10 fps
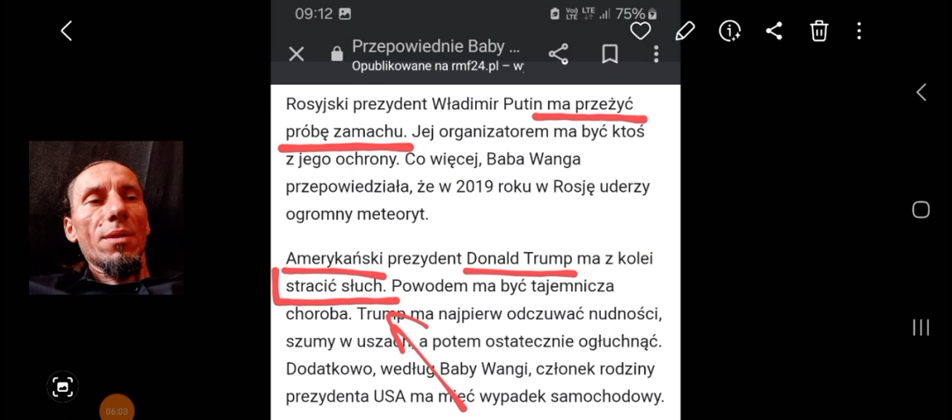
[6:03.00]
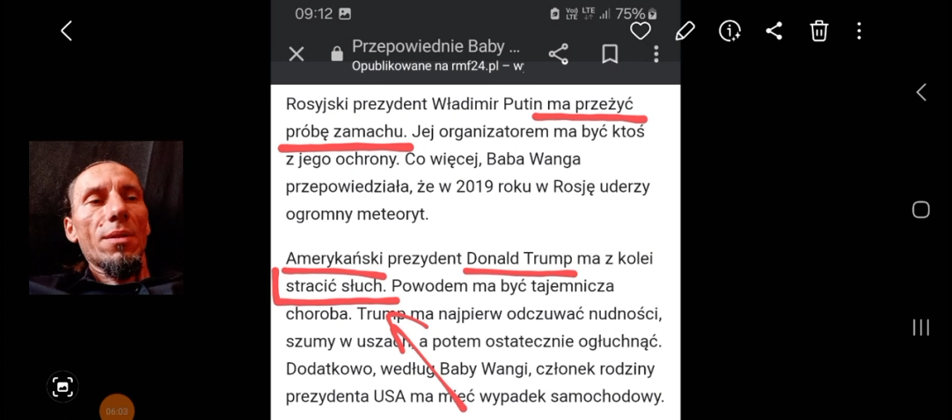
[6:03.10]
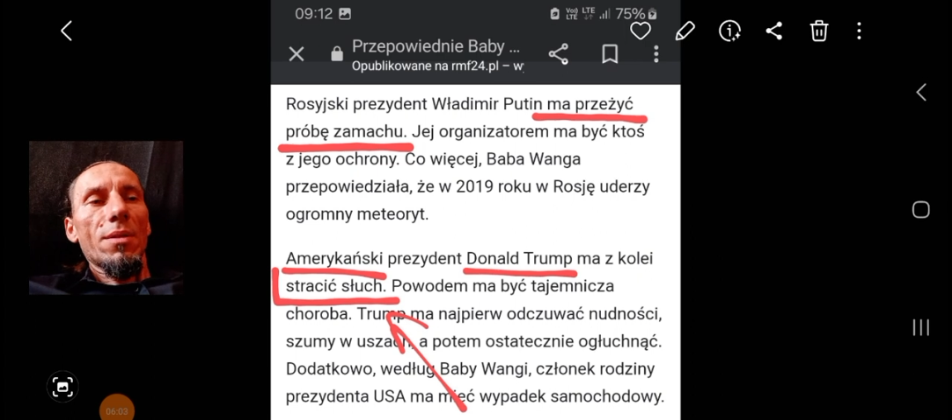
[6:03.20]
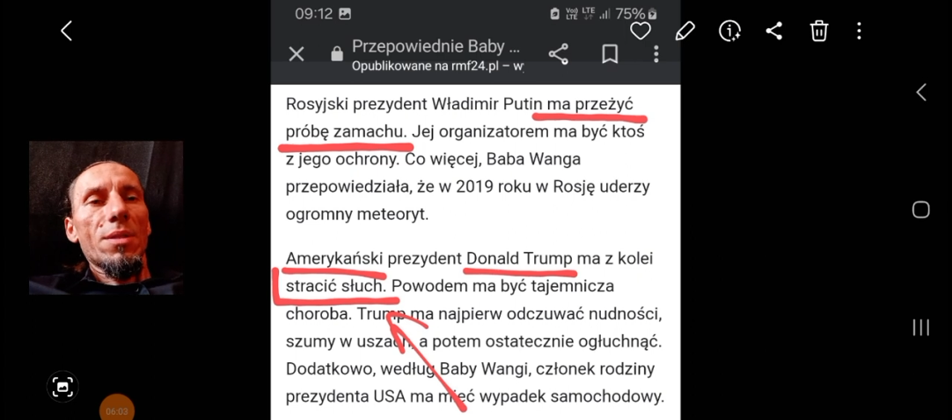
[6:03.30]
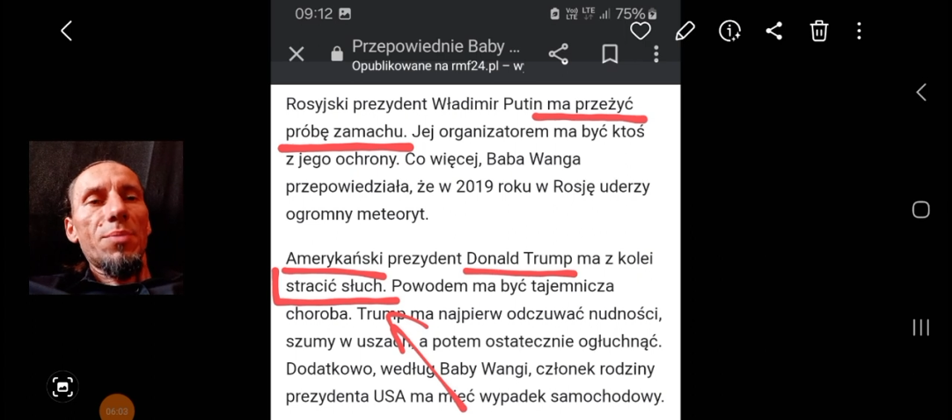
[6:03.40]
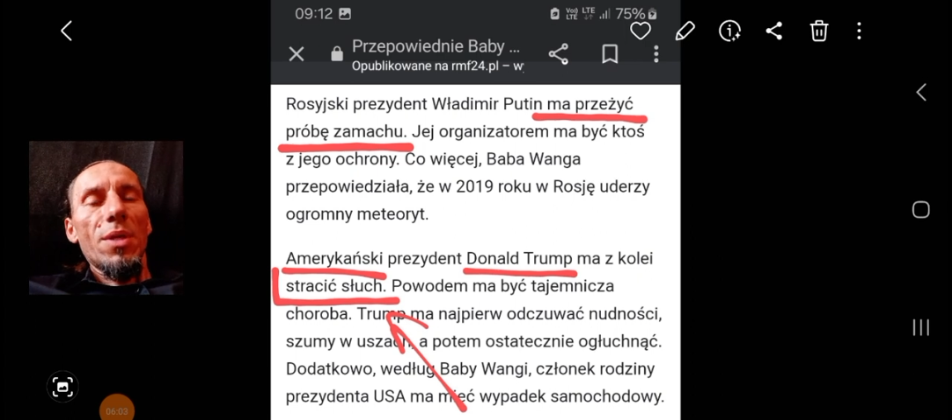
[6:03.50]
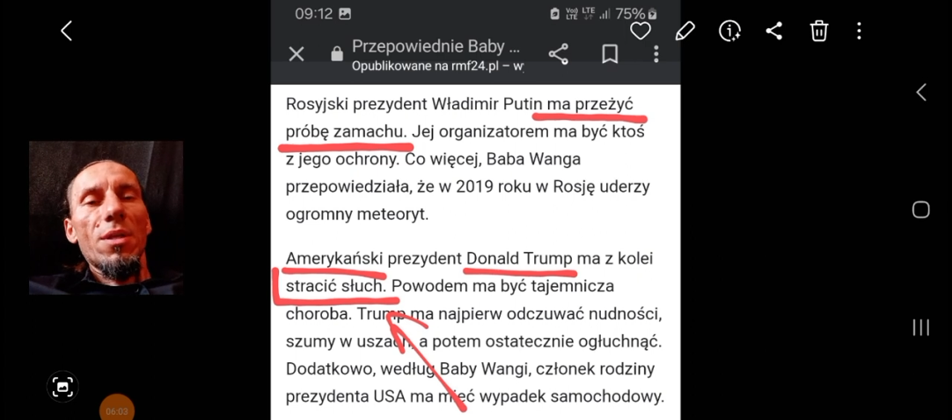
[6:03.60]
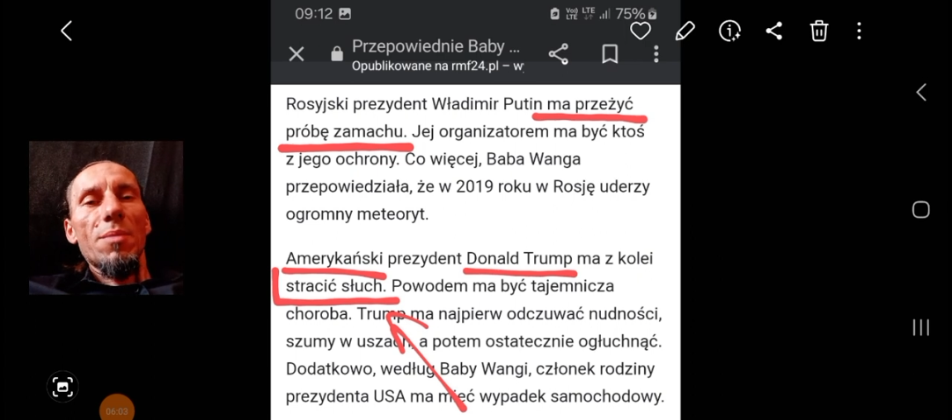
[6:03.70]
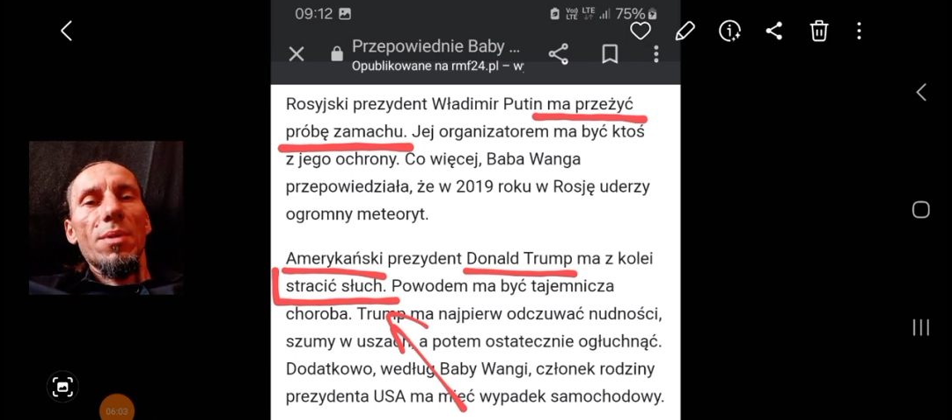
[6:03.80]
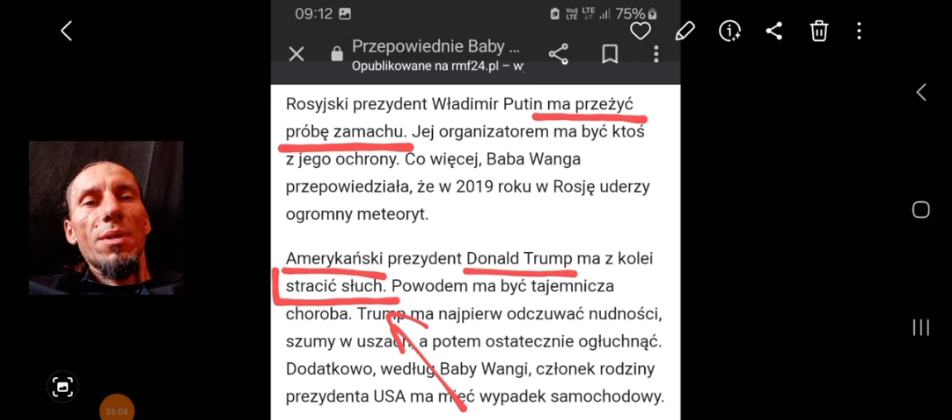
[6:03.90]
z
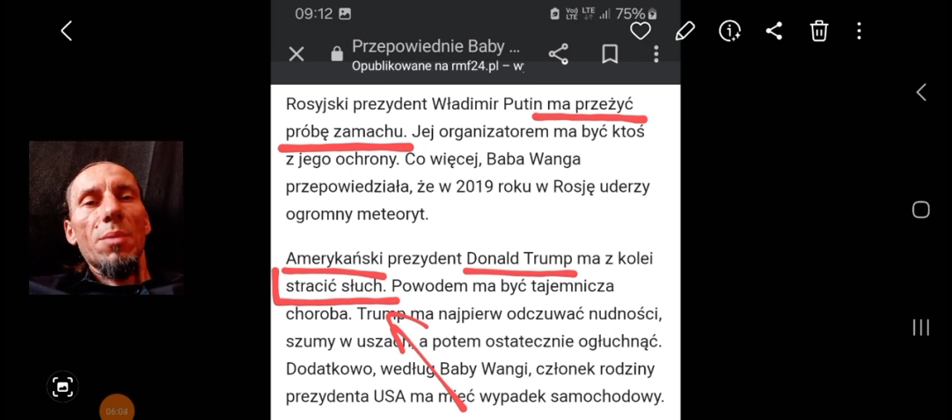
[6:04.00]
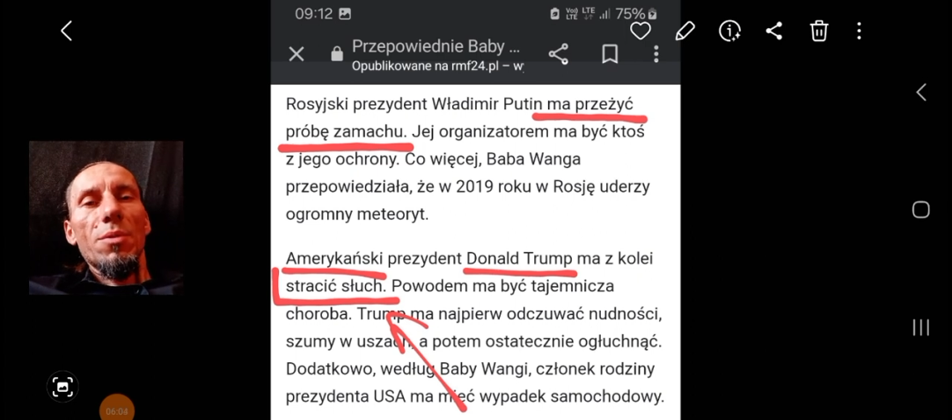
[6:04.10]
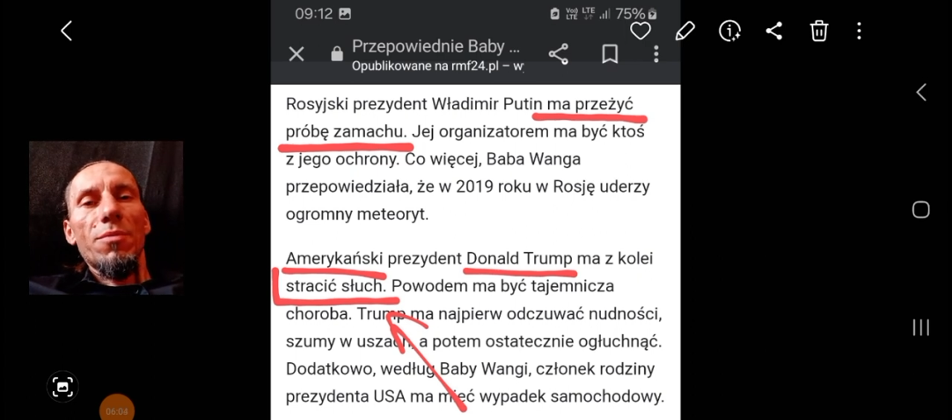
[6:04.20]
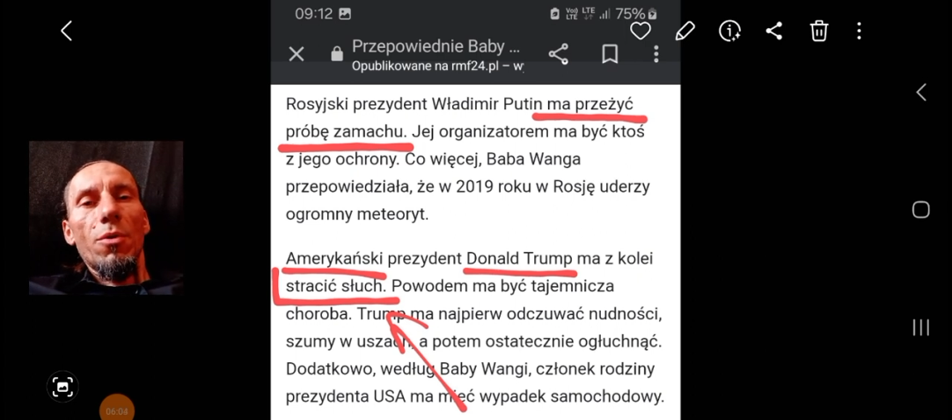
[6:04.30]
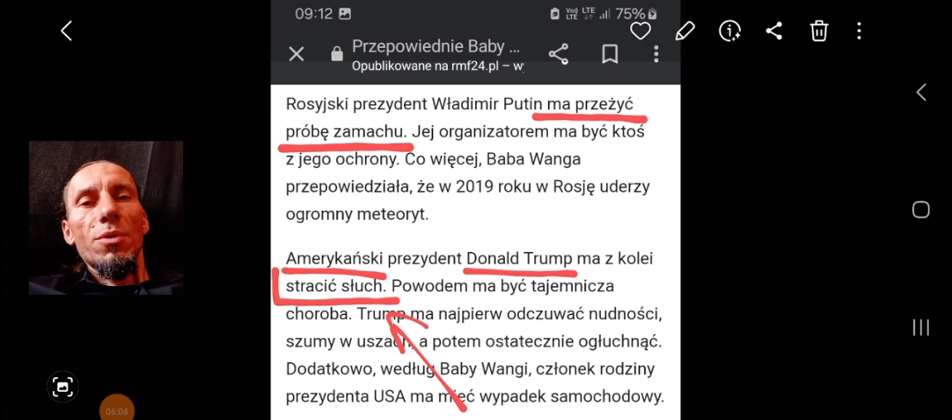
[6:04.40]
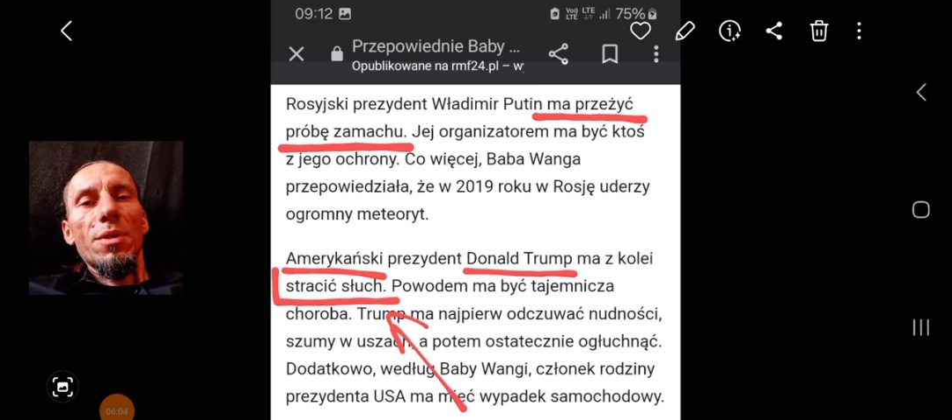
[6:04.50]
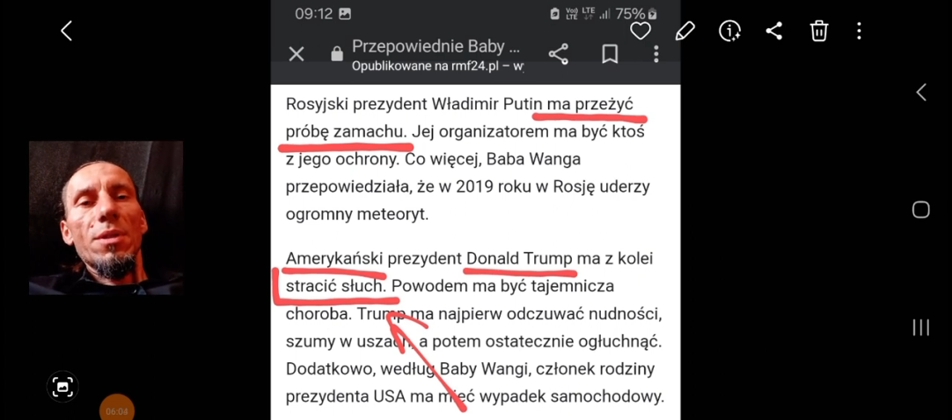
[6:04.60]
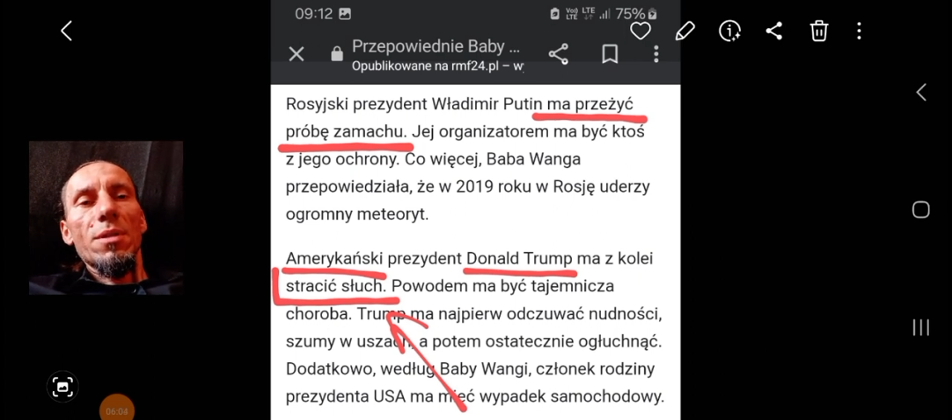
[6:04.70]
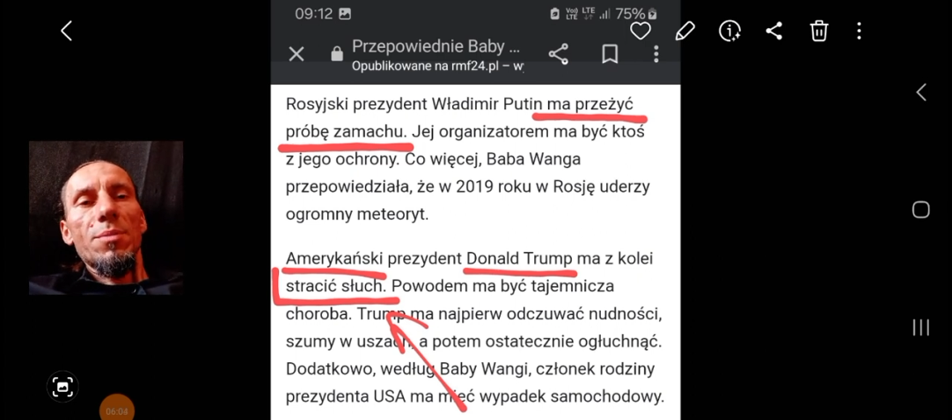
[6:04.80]
biegiem jakby wojny,